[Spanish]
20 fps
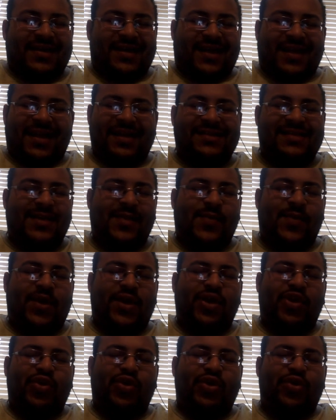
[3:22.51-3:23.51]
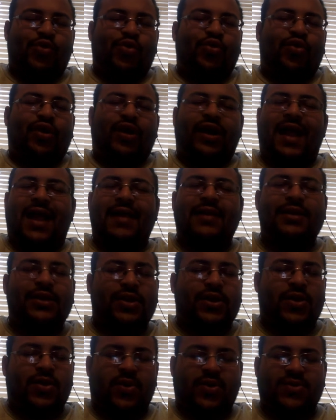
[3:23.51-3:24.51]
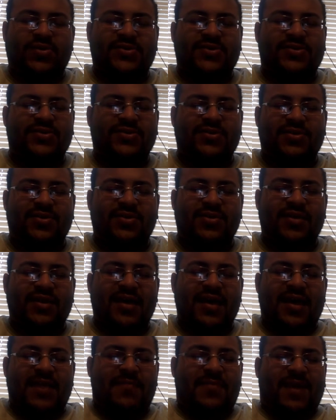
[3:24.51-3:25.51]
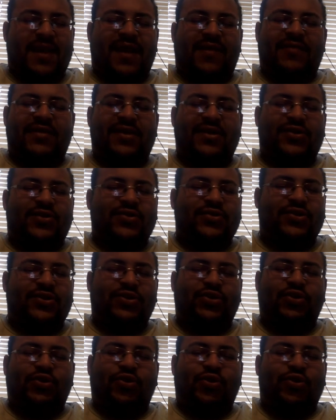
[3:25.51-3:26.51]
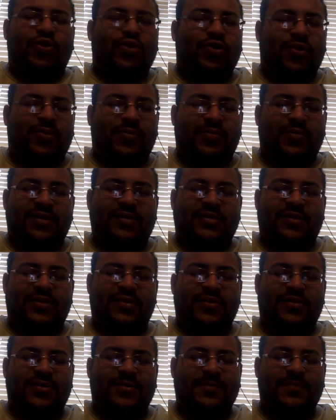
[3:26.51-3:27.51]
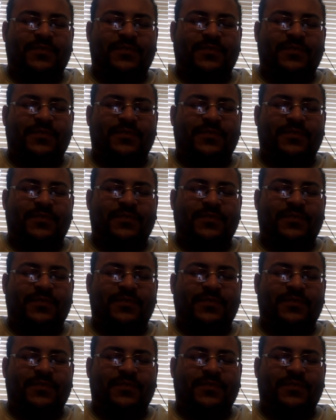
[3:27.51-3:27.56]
Gracias porque tú eres un gran Dios, maravilloso en todos nombres, Señor.